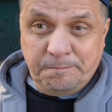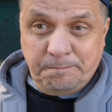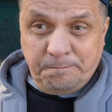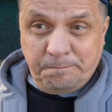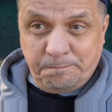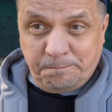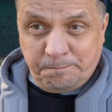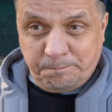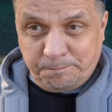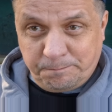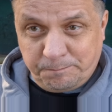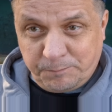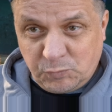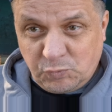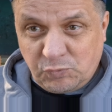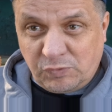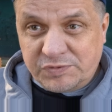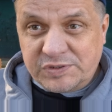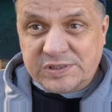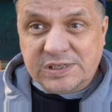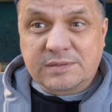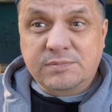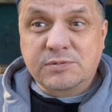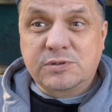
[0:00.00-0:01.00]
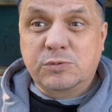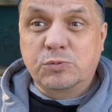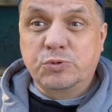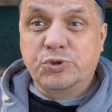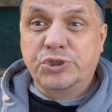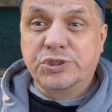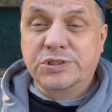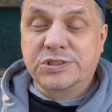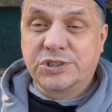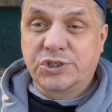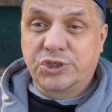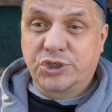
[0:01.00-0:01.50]
ну, во всяком
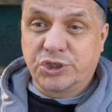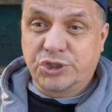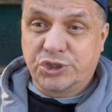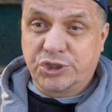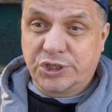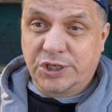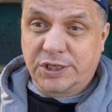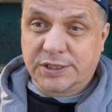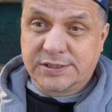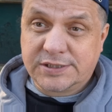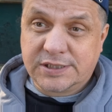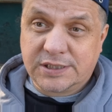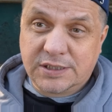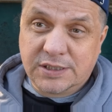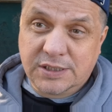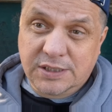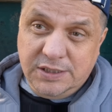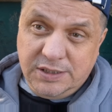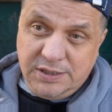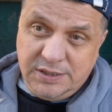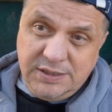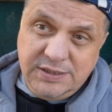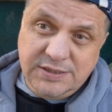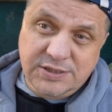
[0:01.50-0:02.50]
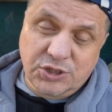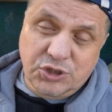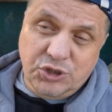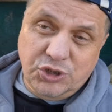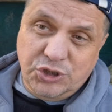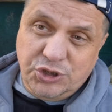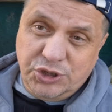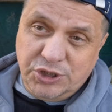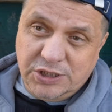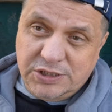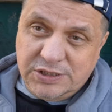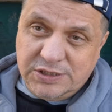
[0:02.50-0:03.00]
случае, защищаться и
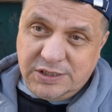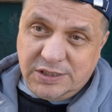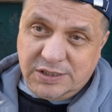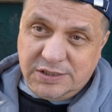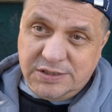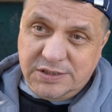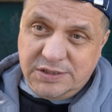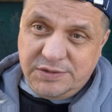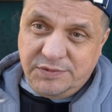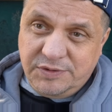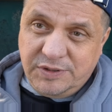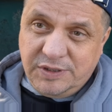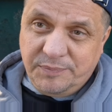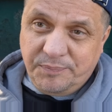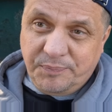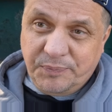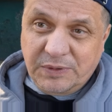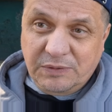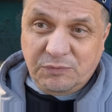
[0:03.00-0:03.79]
защищаться активно.